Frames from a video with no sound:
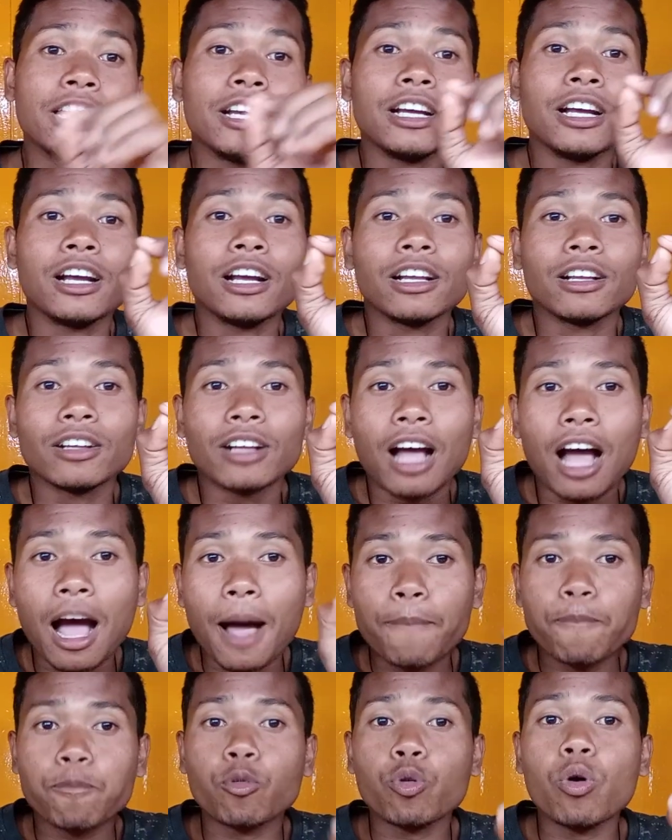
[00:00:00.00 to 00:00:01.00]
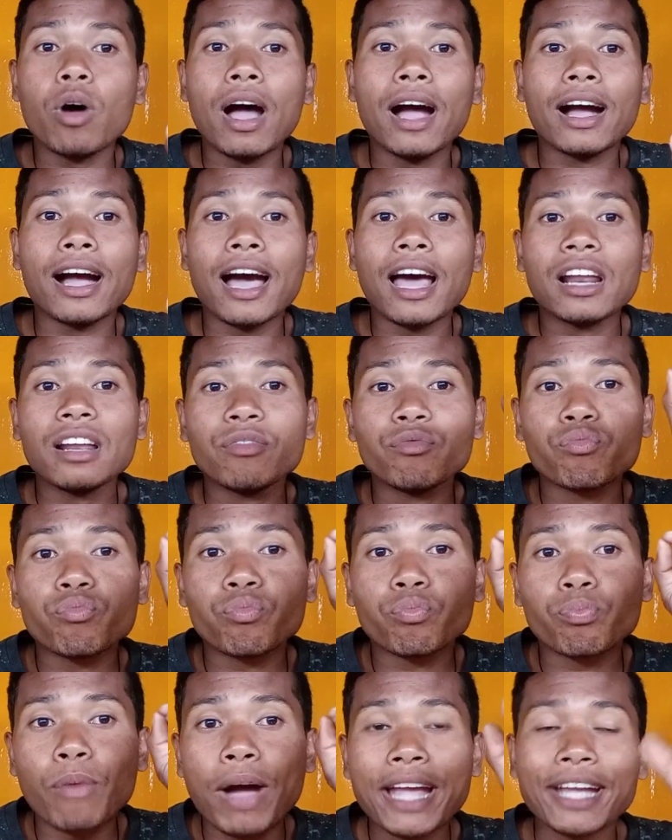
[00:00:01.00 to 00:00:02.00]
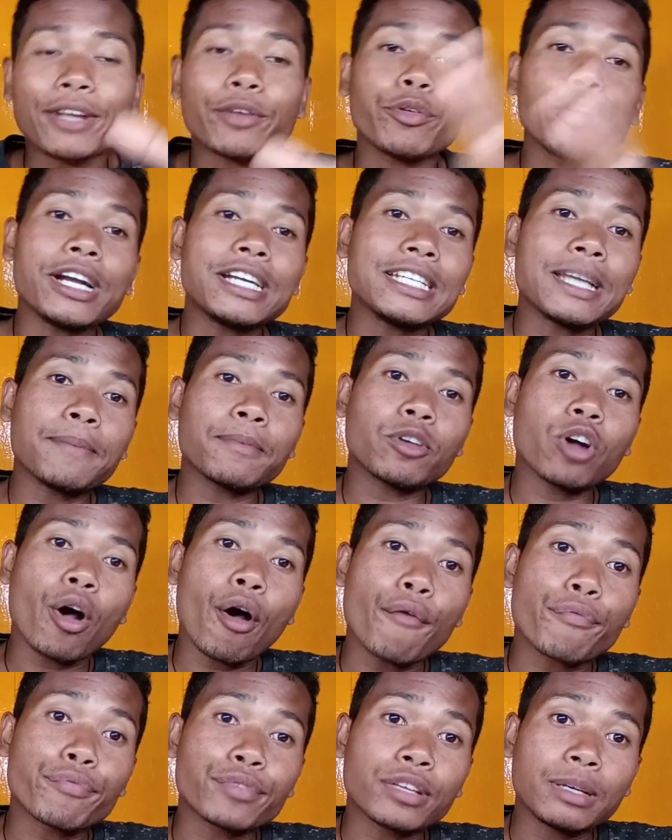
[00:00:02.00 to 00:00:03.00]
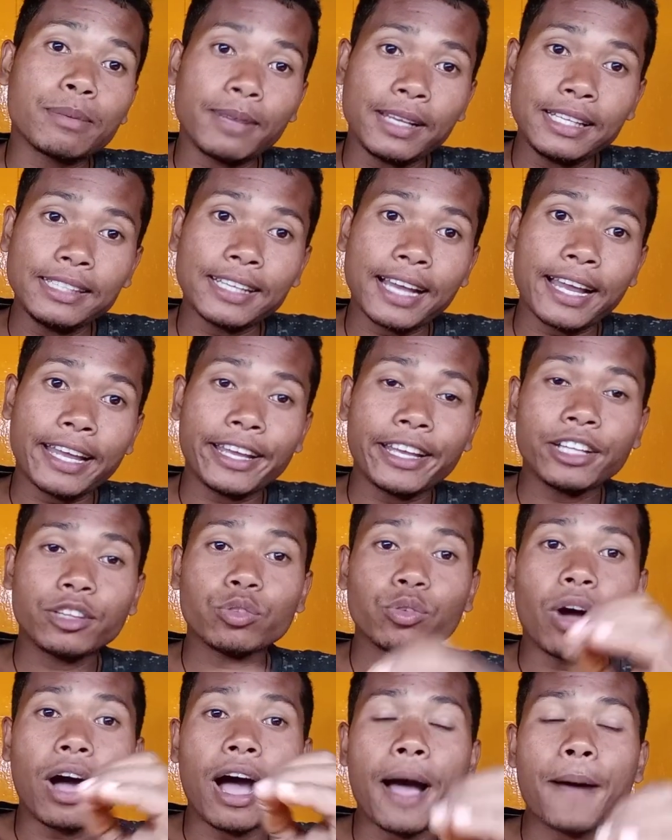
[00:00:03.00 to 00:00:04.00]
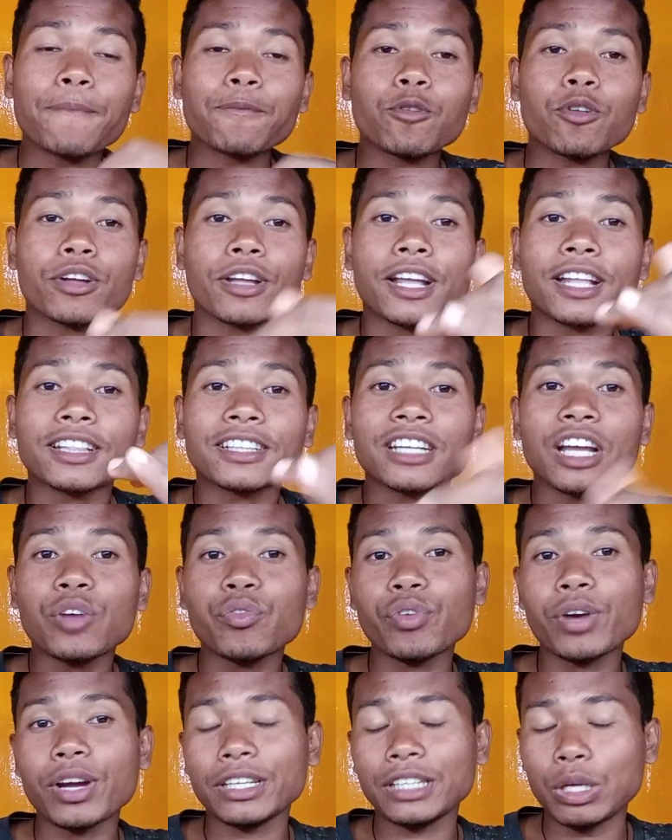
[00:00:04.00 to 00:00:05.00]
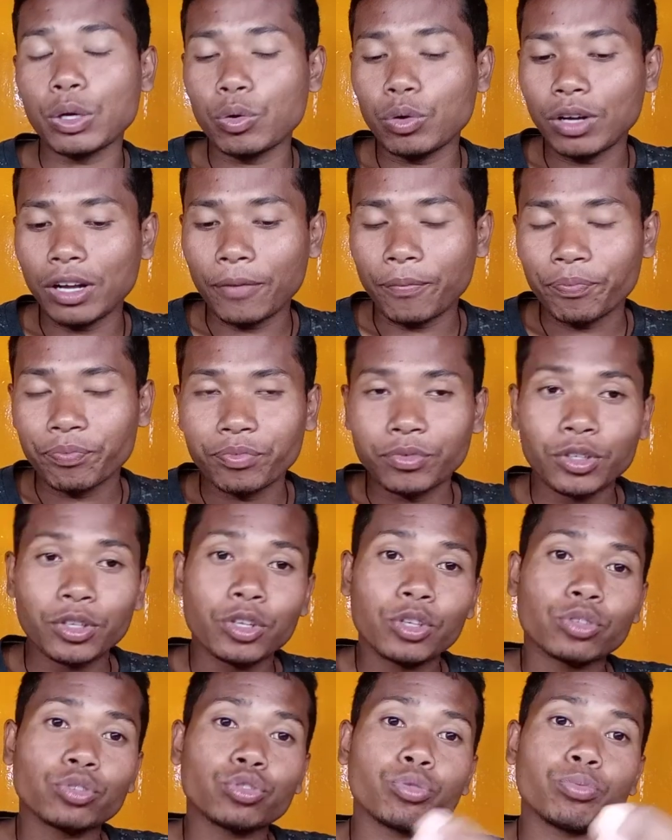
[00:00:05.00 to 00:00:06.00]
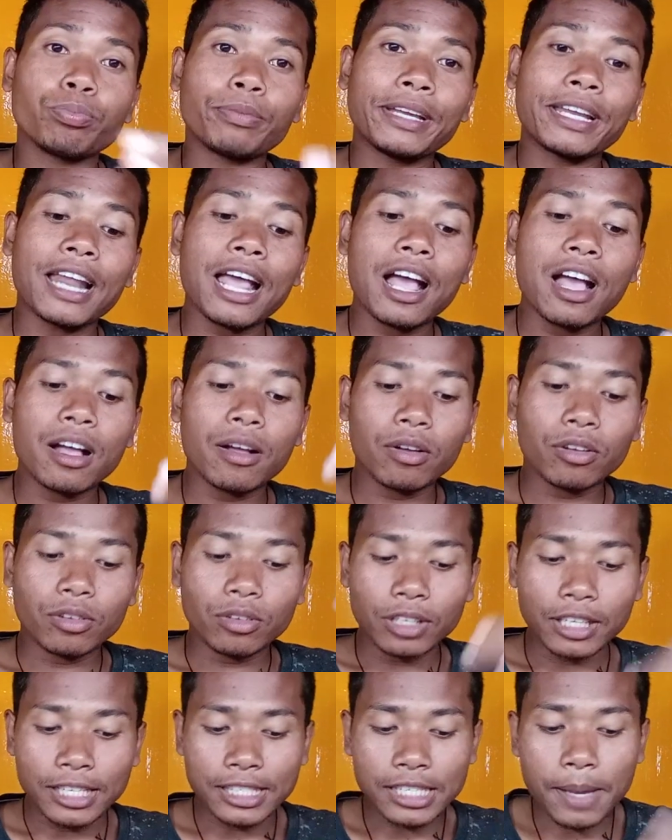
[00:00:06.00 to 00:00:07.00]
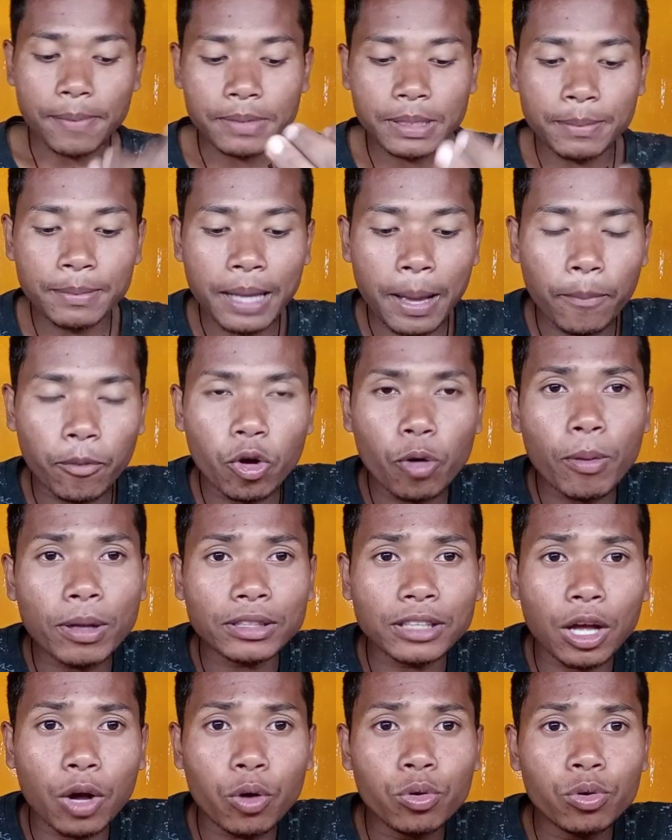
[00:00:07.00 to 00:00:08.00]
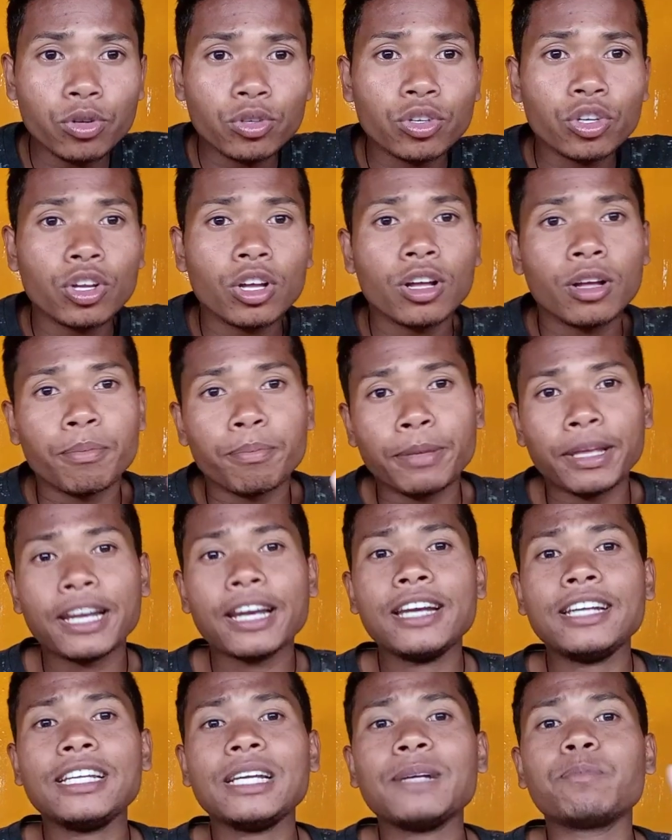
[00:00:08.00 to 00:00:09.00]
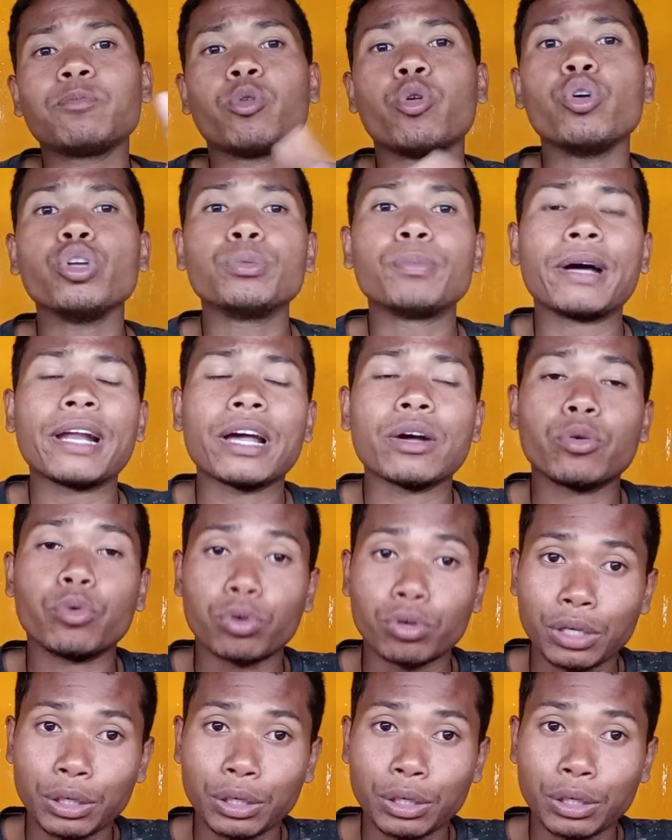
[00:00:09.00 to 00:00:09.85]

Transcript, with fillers: आपको अगर माइक्रो ए का ऑप्शन मिल जाए तो आपको कितना फ़ायदा होगा तो मेरा हिसाब से मैं आपको बताऊँ मेरे लिए बहुत बड़ा गुड न्यूज़